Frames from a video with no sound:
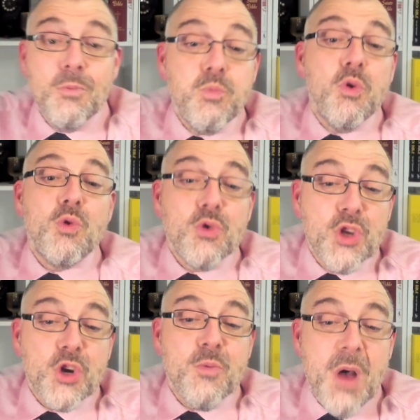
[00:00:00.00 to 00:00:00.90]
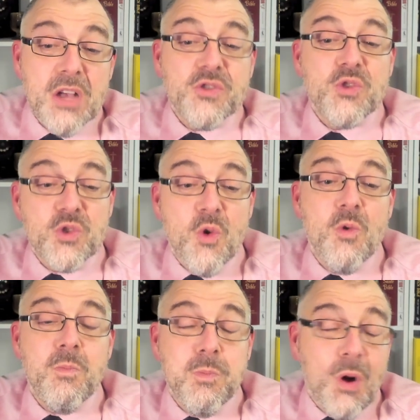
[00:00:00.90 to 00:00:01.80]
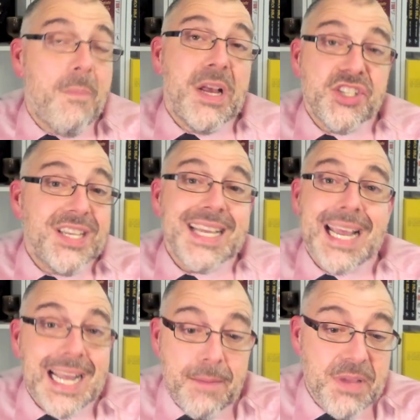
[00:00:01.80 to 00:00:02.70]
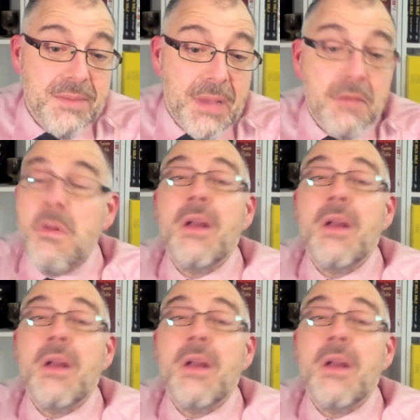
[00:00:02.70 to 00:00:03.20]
beaucoup de rumeurs se sont propagées très rapidement.